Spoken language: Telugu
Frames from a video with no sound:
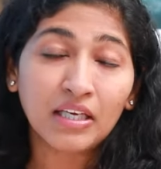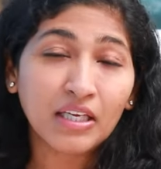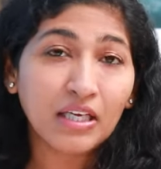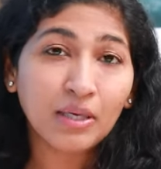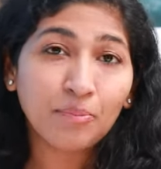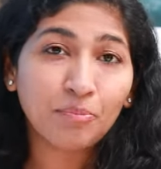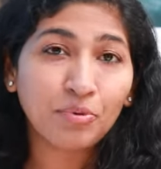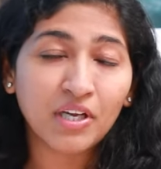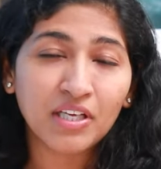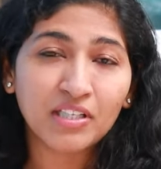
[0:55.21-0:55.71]
ఈ
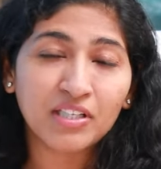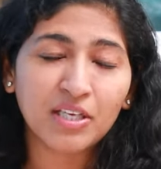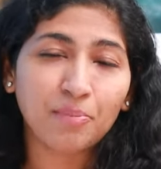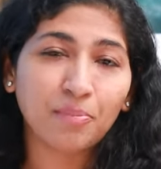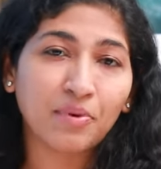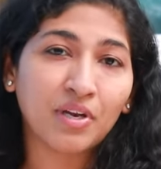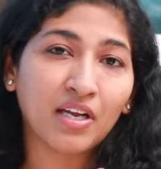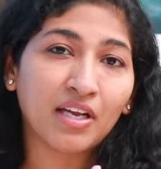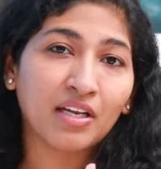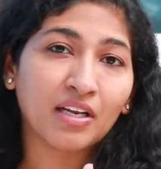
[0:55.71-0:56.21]
ఇప్పుడు నేను
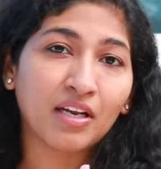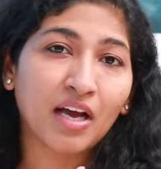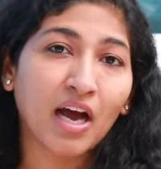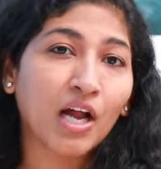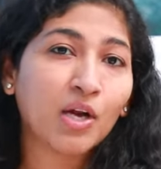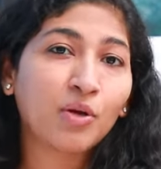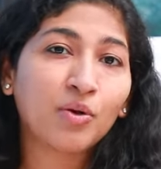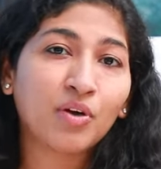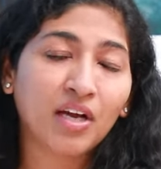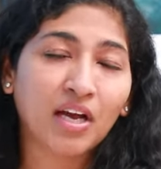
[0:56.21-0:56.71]
చెప్పిన ఈ
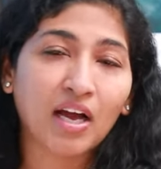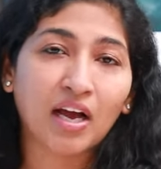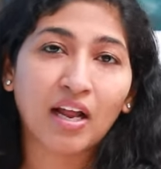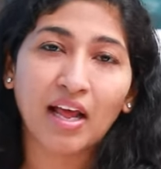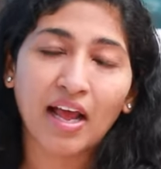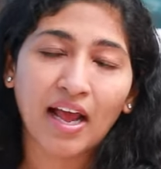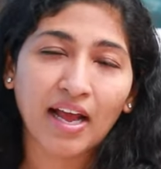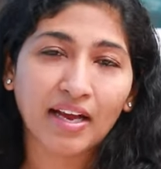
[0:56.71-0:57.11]
నాలుగు రకాల